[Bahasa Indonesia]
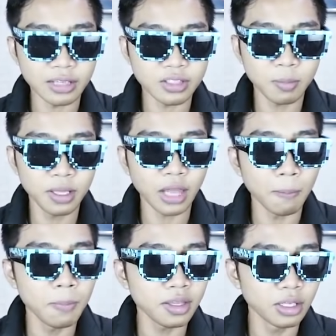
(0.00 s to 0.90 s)
Johnson minta
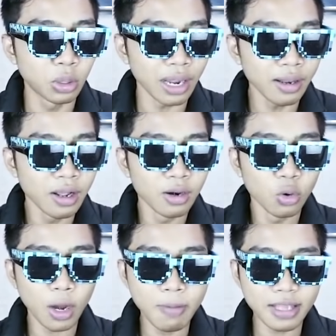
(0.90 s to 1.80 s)
mid gitu kan
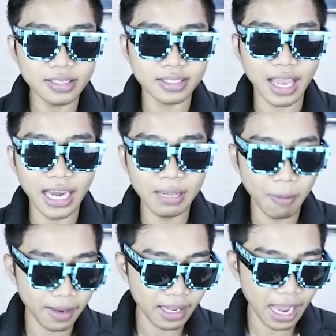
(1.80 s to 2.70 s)
Luar biasa sekali
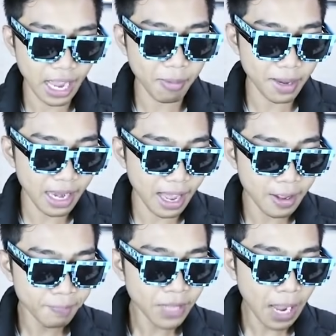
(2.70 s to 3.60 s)
Bapak Gila Ayo Bapak
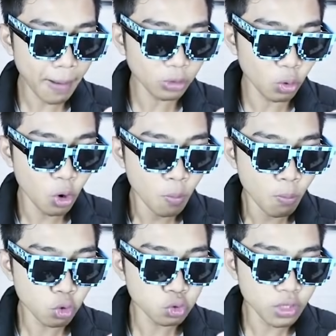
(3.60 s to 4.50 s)
Gila apa itu?
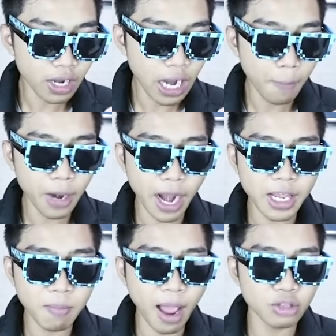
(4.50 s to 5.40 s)
Musuhnya gak
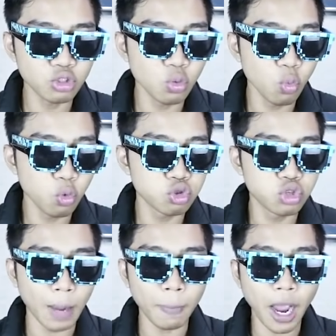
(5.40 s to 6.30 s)
berani maju. Uh,
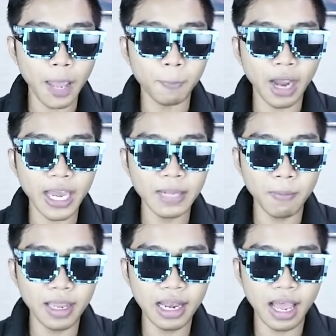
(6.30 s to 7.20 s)
siap. AFK ini
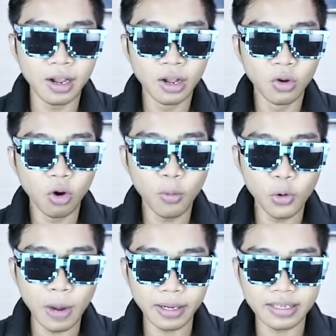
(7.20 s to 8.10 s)
Bapak Gila. Oh,
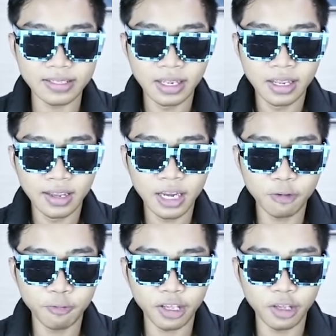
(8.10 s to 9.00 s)
bodo amat, guys.
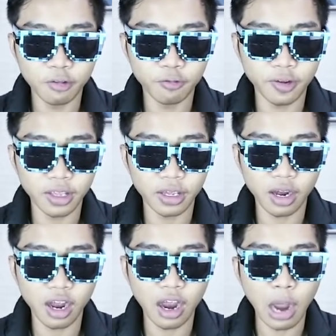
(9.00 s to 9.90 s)
Ini free
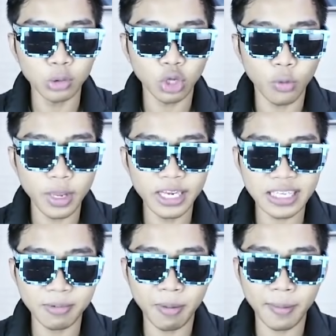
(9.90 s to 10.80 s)
free uh, auto win nih
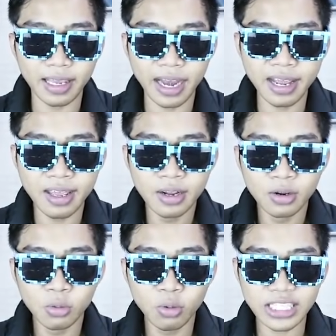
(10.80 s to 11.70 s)
sama Bapak Gila nih.
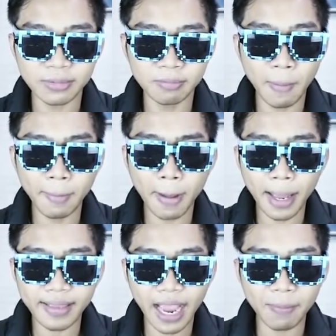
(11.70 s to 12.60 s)
Udah sama Bapak,
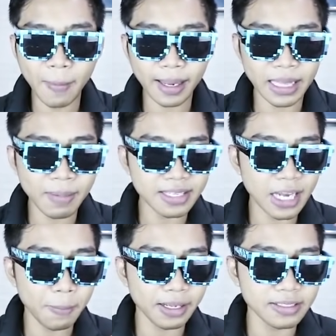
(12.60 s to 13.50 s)
Bapak jangan, Pak. Kita masih
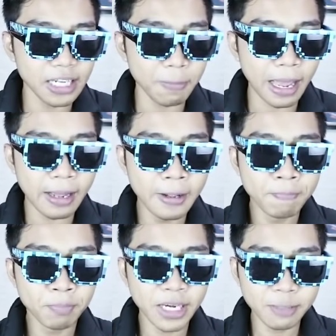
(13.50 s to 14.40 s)
level kecil, Pak
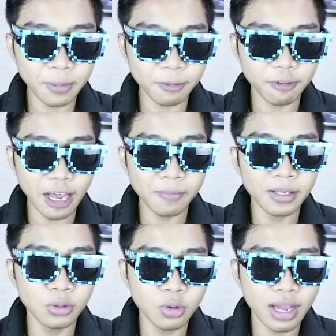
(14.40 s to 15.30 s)
mending per
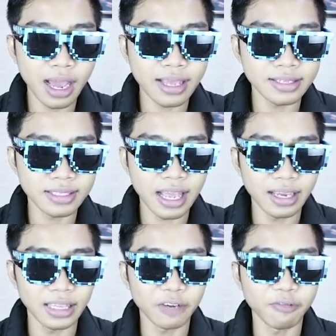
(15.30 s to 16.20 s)
farming dulu guys.
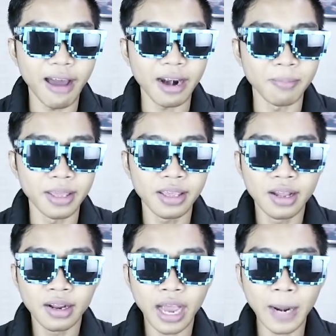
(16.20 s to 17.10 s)
Nah, kita farming
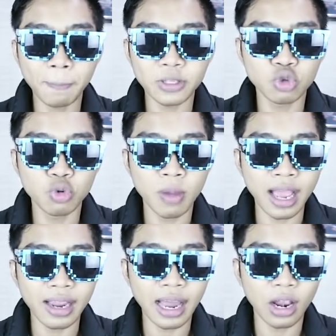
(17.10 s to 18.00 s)
karena
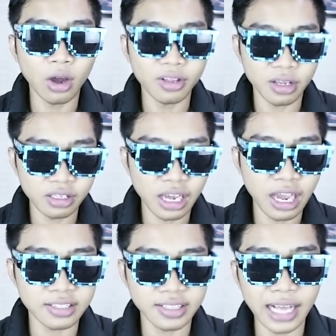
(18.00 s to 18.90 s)
percuma kalau
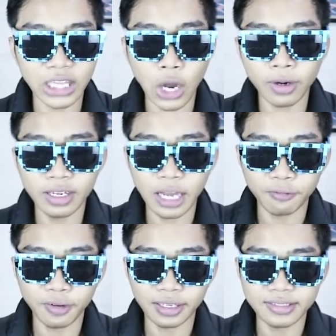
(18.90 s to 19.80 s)
uh, serang tower di
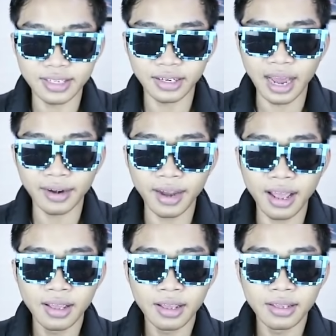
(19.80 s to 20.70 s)
level kecil
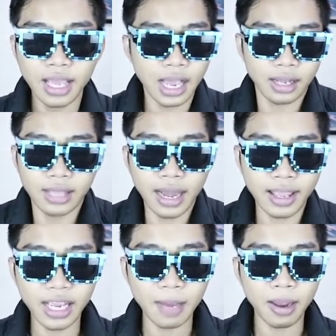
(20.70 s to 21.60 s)
karena ya
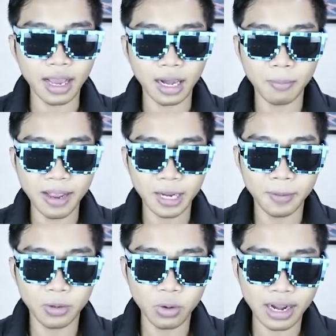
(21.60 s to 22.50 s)
darahnya gak bakal banyak
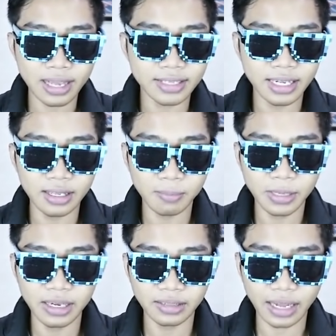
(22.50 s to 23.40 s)
berkurang guys. Jadi
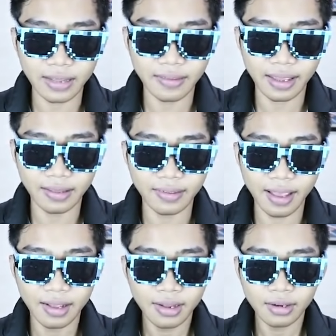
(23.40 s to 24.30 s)
mending bentar aja ya guys
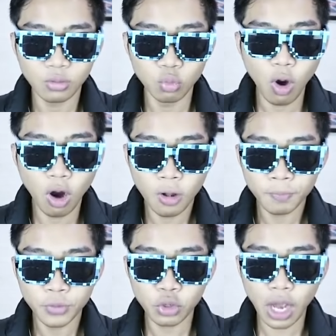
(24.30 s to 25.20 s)
ya. Wow,
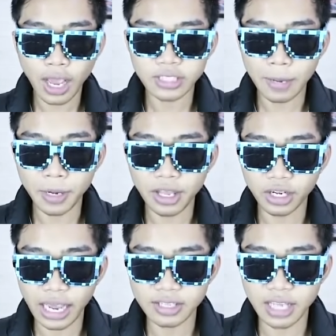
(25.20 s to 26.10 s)
di KS hampir aja
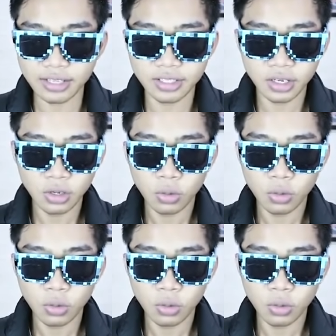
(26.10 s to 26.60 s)
di KS guys.